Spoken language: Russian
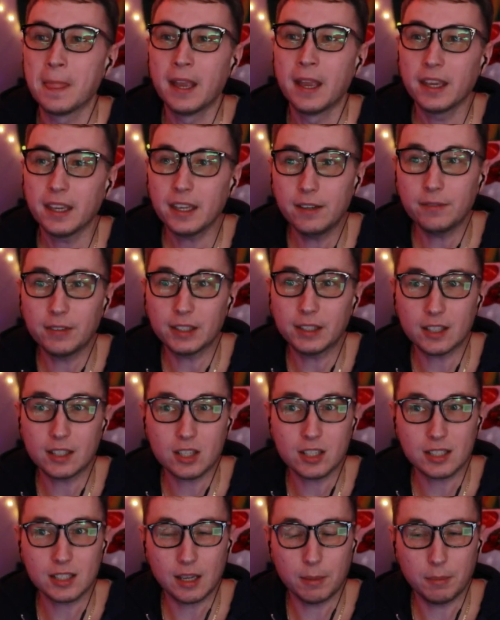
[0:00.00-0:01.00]
И в это
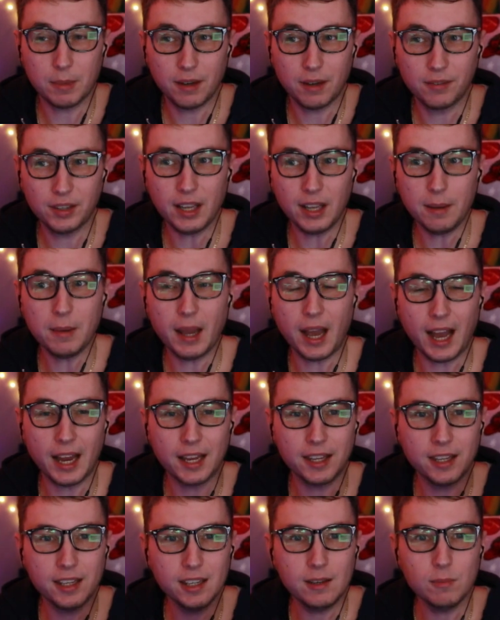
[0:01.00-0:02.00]
же самое время
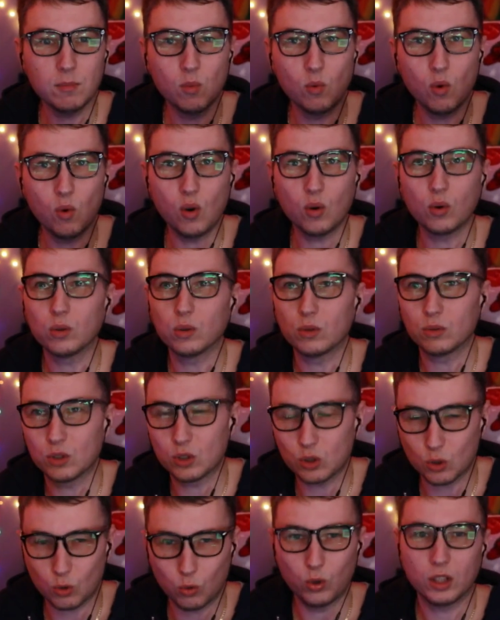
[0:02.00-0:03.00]
они могут
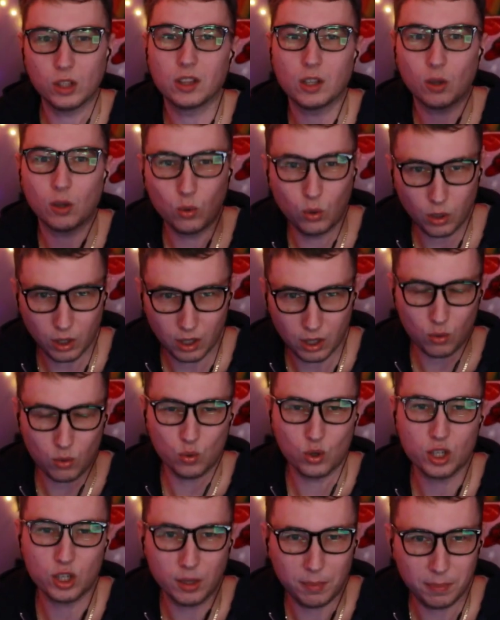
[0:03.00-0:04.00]
строить такое
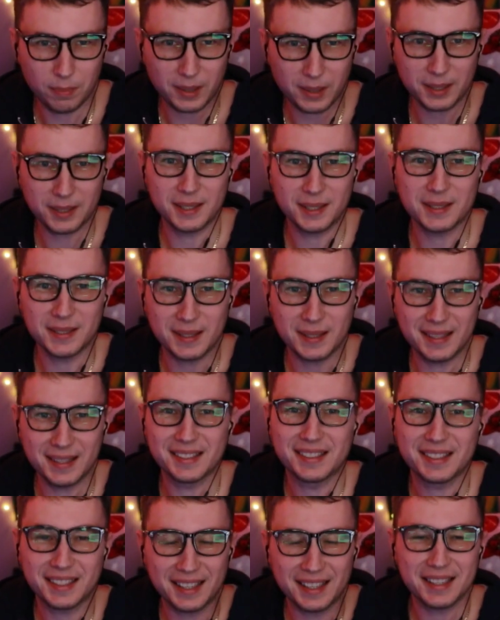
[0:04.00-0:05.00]
хорошее
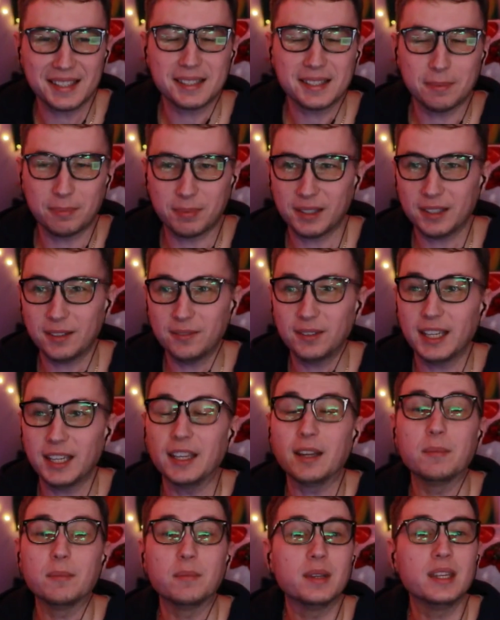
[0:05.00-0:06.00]
партизанское
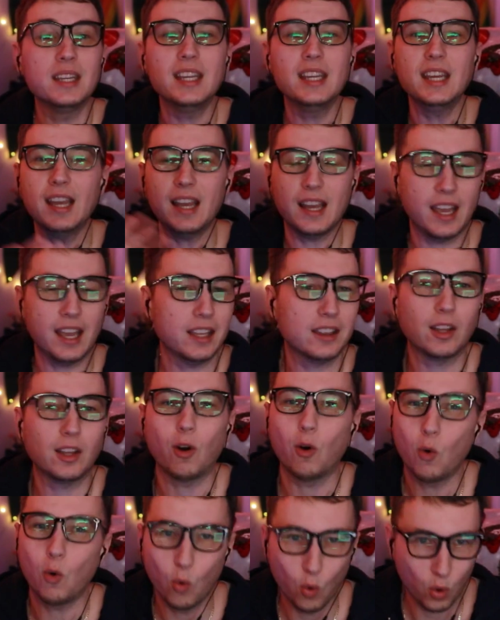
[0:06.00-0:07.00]
сопротивление. Мне
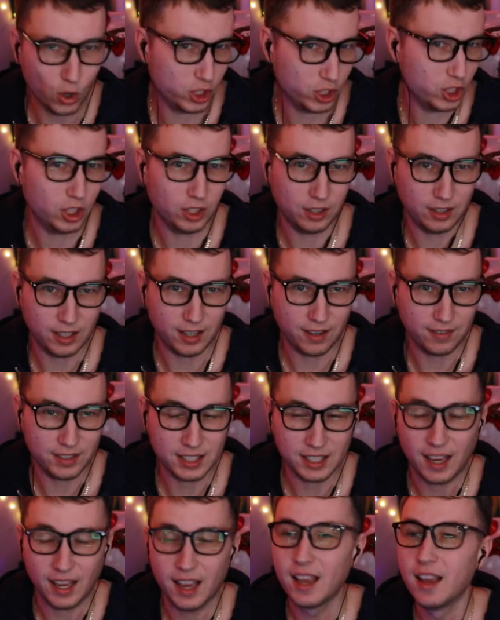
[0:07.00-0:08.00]
это очень
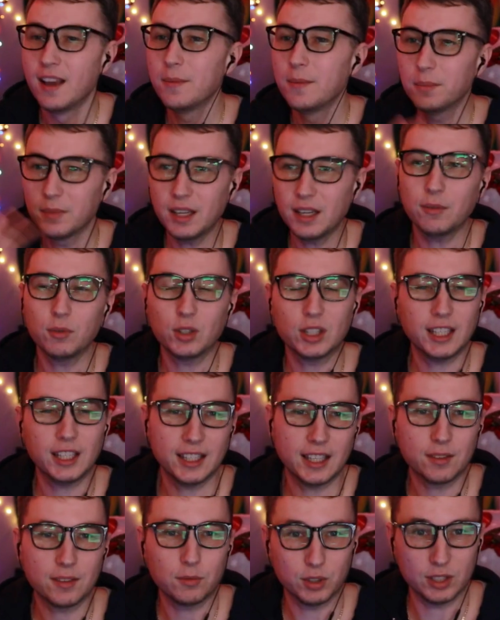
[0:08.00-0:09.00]
нравится. Мне вот
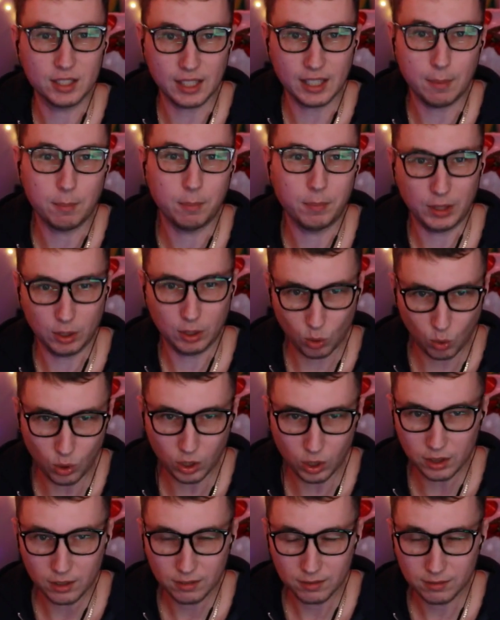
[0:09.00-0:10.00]
этот вот сам
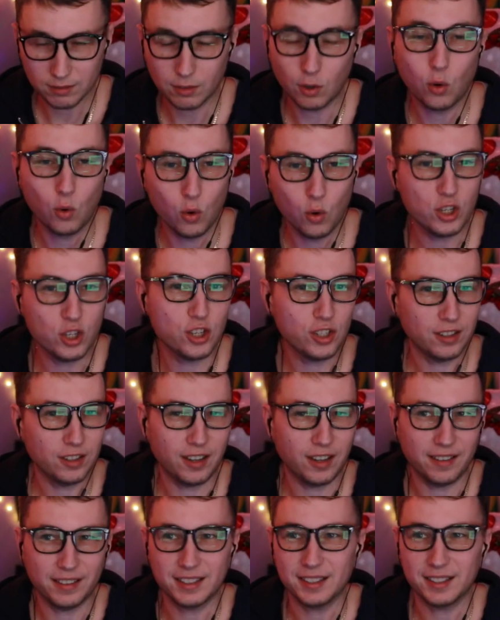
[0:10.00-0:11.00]
подход очень нравится.